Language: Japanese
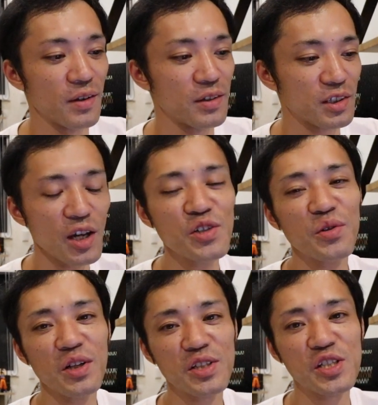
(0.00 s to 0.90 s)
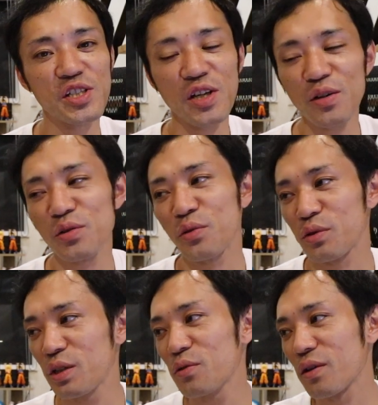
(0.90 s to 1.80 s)
最初から自信ある人っ
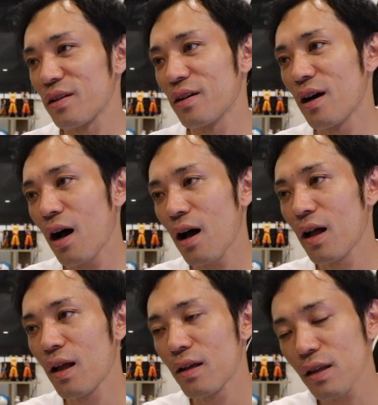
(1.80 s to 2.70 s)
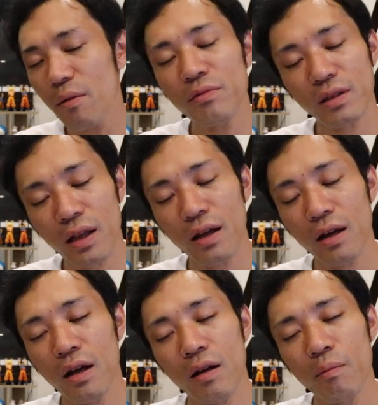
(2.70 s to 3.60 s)
ていいのかな多分ね、
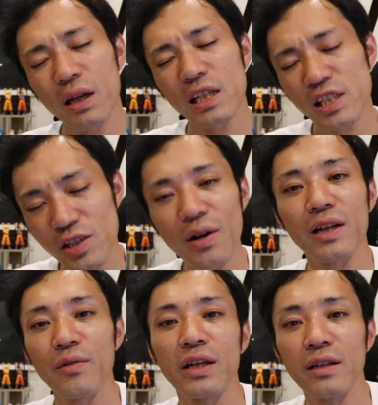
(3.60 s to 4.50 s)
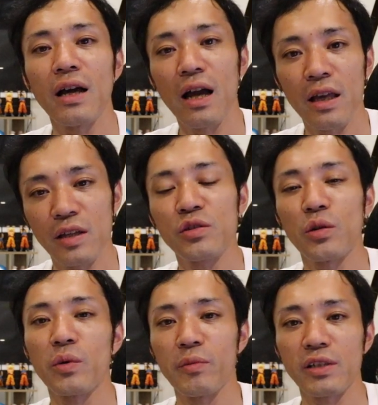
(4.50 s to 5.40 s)
まあ、1割はいいると
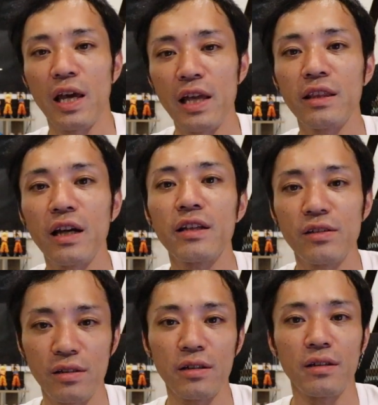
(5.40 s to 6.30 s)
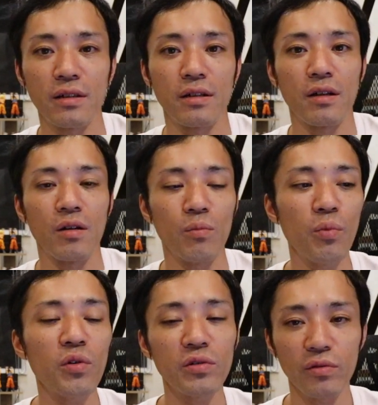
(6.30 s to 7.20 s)
思います変態ですね
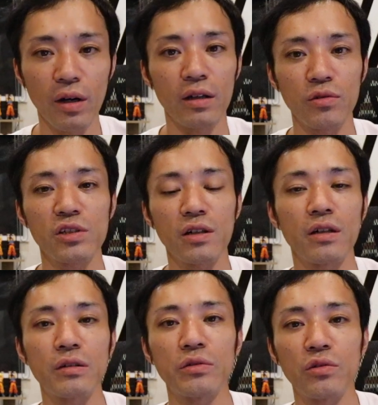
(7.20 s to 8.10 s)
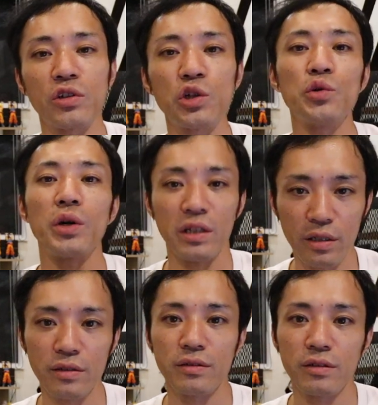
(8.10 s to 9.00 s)
僕はどちらかというと9割
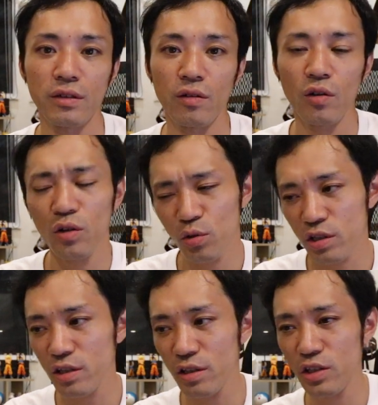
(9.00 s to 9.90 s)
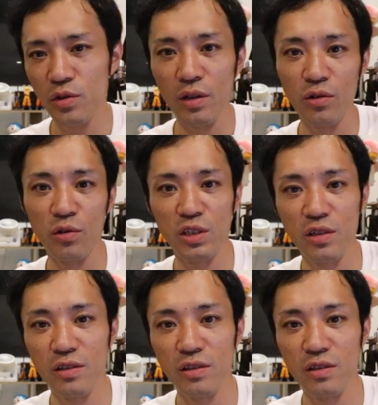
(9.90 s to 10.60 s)
ですえ吉谷さん1割の